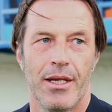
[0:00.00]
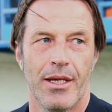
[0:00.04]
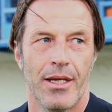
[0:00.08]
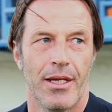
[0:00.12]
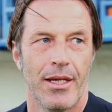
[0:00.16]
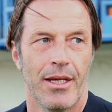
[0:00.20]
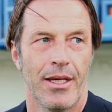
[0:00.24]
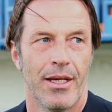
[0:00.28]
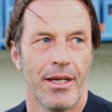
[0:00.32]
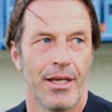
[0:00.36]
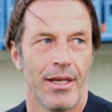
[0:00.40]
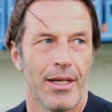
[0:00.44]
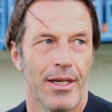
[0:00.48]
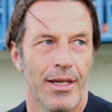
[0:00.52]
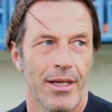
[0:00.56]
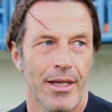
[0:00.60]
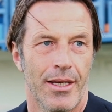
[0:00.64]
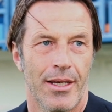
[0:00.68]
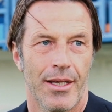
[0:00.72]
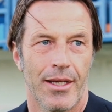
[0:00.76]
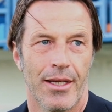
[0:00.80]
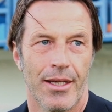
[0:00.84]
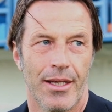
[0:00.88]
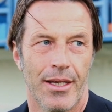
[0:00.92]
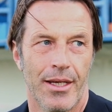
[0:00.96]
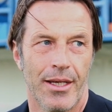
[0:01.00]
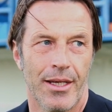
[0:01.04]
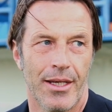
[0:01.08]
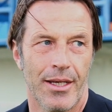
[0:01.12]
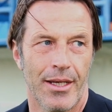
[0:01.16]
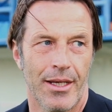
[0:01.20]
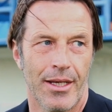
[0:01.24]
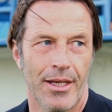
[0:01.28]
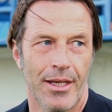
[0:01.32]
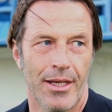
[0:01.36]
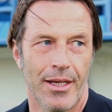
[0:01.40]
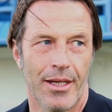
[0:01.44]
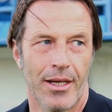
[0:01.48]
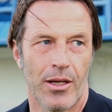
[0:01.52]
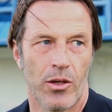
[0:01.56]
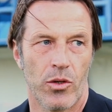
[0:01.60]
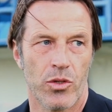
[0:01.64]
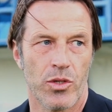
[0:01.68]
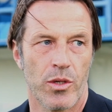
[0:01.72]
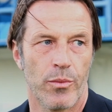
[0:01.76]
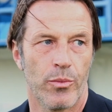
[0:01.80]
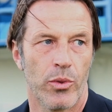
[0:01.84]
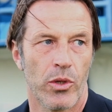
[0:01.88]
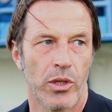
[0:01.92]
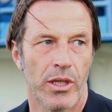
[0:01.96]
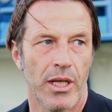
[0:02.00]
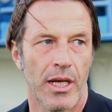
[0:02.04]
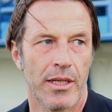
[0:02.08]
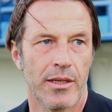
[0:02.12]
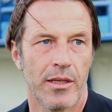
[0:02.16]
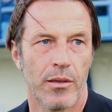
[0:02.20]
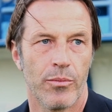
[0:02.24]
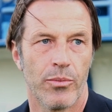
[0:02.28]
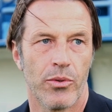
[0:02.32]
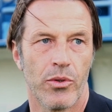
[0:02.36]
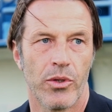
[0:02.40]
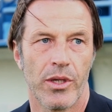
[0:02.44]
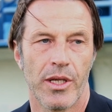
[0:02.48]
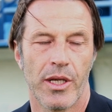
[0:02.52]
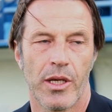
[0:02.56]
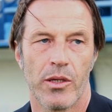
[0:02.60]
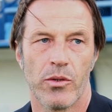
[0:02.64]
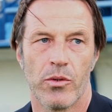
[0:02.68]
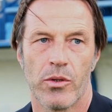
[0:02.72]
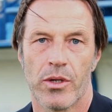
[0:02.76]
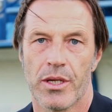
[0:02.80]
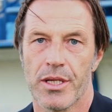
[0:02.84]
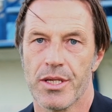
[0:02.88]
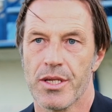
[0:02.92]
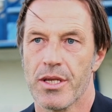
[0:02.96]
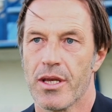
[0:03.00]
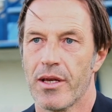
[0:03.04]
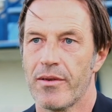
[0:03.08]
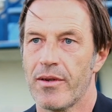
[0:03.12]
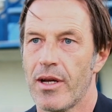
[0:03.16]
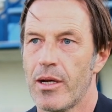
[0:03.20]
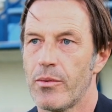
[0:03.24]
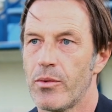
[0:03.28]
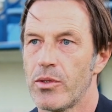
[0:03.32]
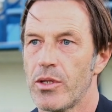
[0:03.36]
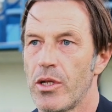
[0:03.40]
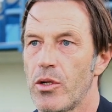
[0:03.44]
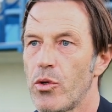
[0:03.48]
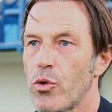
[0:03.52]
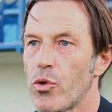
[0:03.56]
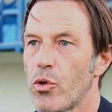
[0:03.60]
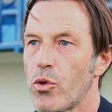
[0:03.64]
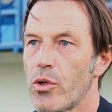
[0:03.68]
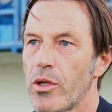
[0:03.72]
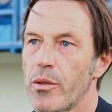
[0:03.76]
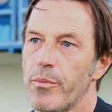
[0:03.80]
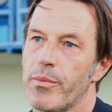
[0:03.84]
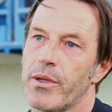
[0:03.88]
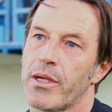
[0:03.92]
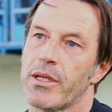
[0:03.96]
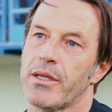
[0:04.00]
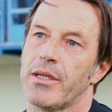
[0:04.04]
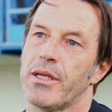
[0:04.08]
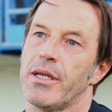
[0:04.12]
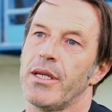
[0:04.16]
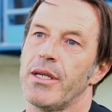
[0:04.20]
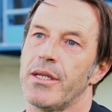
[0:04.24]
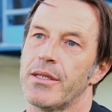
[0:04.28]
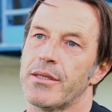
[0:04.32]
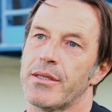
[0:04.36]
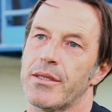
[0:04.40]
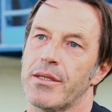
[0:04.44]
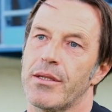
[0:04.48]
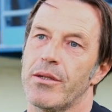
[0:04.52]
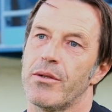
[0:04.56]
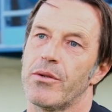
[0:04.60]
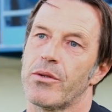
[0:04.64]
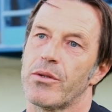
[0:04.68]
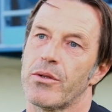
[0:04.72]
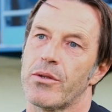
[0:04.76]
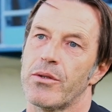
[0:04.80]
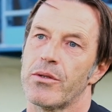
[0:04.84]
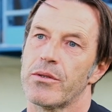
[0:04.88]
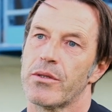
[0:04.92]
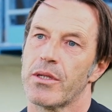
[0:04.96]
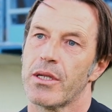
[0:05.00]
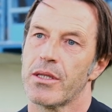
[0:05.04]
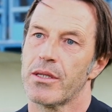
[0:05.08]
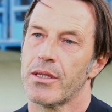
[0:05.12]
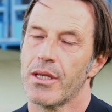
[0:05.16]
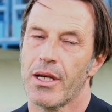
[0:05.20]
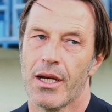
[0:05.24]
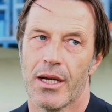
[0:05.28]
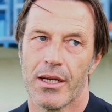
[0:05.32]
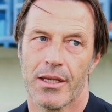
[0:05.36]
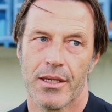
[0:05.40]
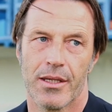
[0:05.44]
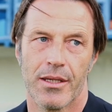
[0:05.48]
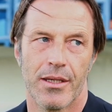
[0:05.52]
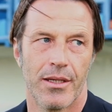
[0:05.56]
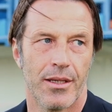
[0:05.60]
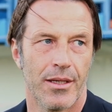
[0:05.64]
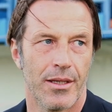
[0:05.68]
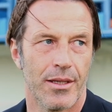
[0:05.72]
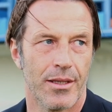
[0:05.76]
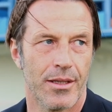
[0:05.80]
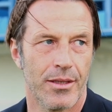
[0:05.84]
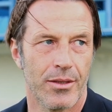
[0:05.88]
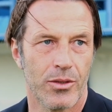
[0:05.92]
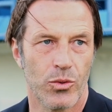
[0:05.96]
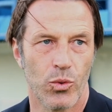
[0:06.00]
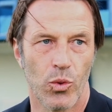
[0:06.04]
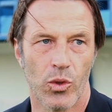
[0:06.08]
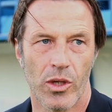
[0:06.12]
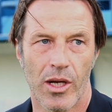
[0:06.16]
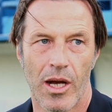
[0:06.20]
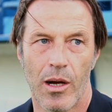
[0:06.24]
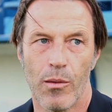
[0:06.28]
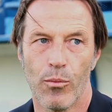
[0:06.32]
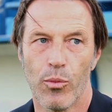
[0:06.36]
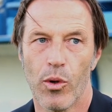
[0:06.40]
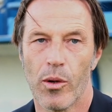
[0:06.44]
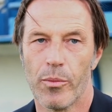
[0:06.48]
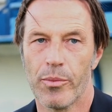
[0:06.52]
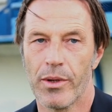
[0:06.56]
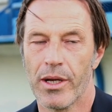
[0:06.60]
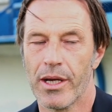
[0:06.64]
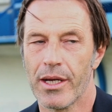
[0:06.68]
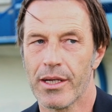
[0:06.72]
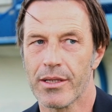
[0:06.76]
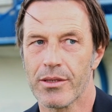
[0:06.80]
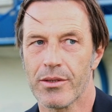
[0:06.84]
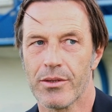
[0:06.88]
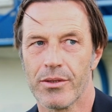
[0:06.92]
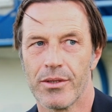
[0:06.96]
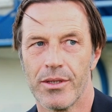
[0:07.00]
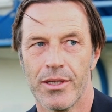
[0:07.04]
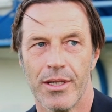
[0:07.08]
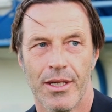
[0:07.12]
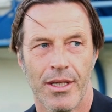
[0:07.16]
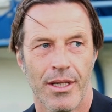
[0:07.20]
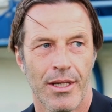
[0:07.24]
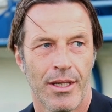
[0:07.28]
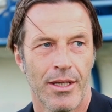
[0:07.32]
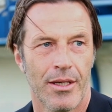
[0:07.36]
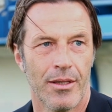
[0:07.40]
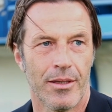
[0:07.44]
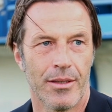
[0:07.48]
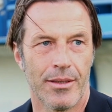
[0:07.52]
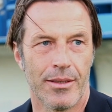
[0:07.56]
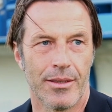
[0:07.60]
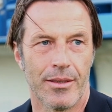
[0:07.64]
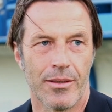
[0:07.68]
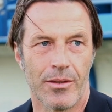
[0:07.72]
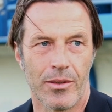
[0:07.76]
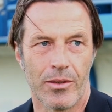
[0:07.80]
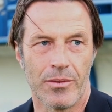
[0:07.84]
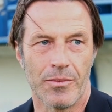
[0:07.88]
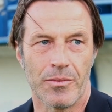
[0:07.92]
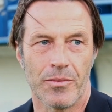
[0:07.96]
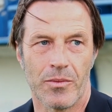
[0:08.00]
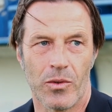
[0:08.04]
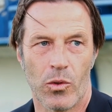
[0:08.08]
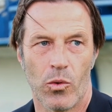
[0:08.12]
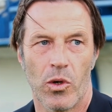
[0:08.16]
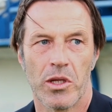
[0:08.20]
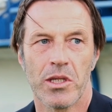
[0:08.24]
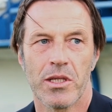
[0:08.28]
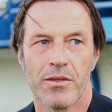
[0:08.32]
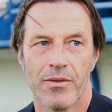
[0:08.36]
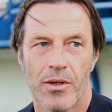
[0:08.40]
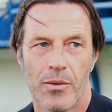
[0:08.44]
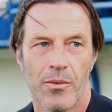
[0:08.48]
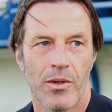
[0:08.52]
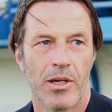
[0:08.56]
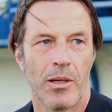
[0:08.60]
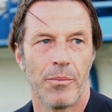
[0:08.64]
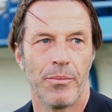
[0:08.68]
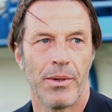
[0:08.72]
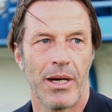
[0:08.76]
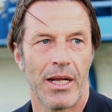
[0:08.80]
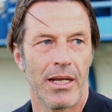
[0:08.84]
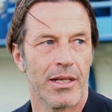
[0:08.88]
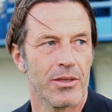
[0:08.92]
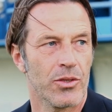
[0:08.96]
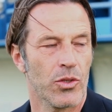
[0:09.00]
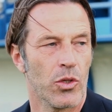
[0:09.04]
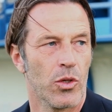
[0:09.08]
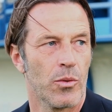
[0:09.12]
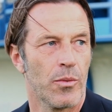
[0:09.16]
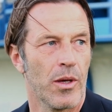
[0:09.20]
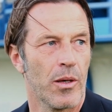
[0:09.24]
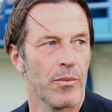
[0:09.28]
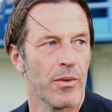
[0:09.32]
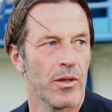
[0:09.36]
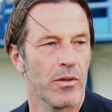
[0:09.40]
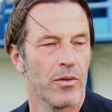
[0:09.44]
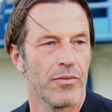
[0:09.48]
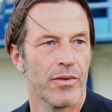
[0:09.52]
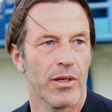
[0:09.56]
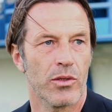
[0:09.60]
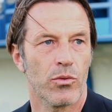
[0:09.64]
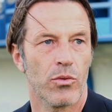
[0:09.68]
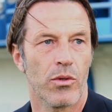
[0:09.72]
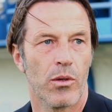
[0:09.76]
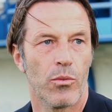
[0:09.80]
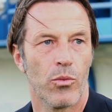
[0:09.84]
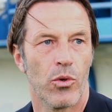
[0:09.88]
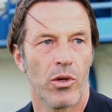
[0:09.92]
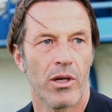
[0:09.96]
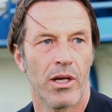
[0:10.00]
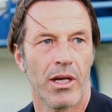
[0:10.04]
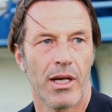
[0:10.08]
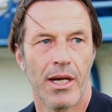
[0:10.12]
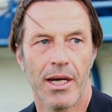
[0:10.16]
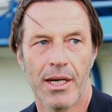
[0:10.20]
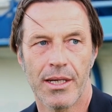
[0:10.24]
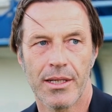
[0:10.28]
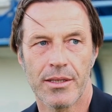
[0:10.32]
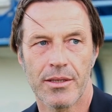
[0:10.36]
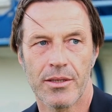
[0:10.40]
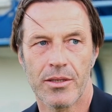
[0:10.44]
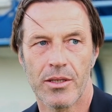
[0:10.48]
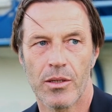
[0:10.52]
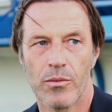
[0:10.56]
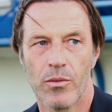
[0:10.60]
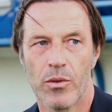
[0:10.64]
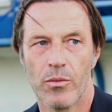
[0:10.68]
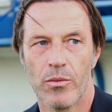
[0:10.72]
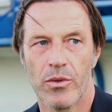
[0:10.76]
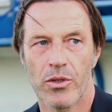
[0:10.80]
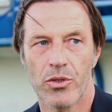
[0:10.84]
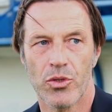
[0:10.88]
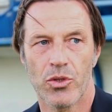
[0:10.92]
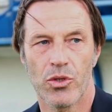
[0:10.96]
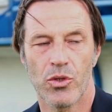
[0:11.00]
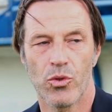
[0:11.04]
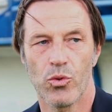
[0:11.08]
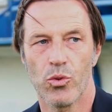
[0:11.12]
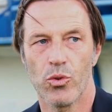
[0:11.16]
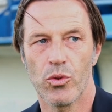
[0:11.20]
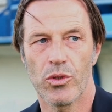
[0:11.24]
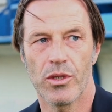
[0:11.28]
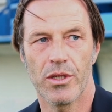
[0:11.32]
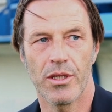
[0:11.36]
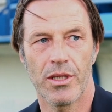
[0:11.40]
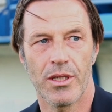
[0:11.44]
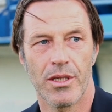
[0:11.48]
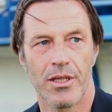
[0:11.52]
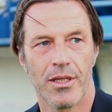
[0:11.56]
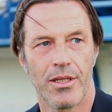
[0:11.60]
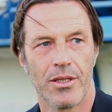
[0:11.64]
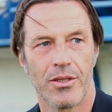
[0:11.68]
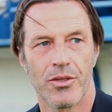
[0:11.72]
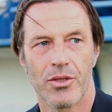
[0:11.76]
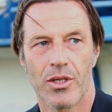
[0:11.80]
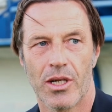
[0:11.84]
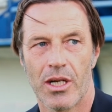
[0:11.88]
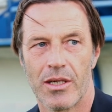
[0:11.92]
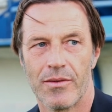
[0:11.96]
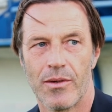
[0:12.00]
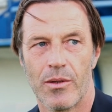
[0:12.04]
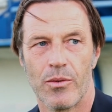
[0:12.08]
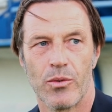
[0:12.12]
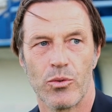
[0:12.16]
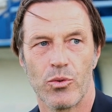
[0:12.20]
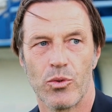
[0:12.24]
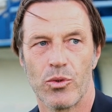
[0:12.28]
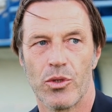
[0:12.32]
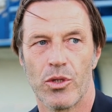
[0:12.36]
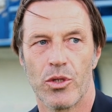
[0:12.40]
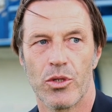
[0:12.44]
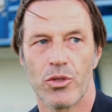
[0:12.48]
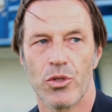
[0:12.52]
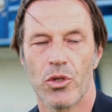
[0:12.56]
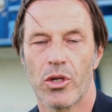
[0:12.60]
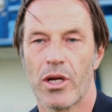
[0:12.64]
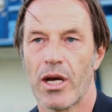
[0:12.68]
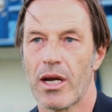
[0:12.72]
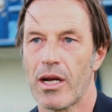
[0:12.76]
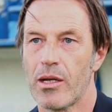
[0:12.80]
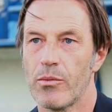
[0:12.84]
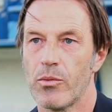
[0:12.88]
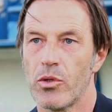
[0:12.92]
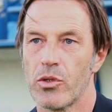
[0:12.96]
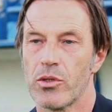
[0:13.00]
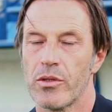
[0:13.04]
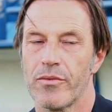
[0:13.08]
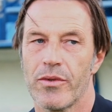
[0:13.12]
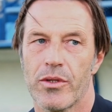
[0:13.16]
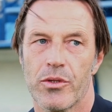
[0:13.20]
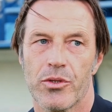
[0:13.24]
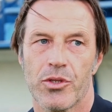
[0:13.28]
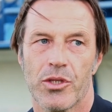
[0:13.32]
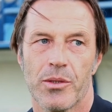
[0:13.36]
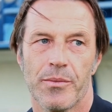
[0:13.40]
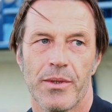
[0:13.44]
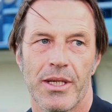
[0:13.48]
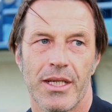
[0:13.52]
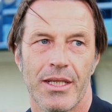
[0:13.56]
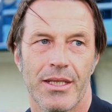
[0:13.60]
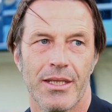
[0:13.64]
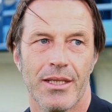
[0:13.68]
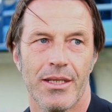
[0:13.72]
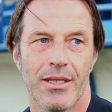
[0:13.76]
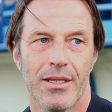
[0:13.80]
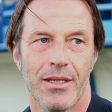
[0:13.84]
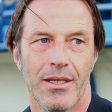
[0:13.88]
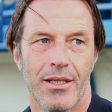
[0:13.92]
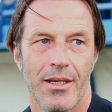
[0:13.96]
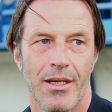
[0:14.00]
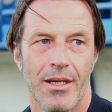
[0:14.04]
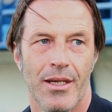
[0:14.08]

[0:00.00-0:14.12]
e, e la cosa importante poi è che non rischiavamo le loro ripartenze, i loro contrattacchi sul campo aperto, eh, quando avevamo la palla secondo me abbiamo fatto una buona gara, ci siamo mossi tutti, cercavamo tutti di giocarla molto velocemente,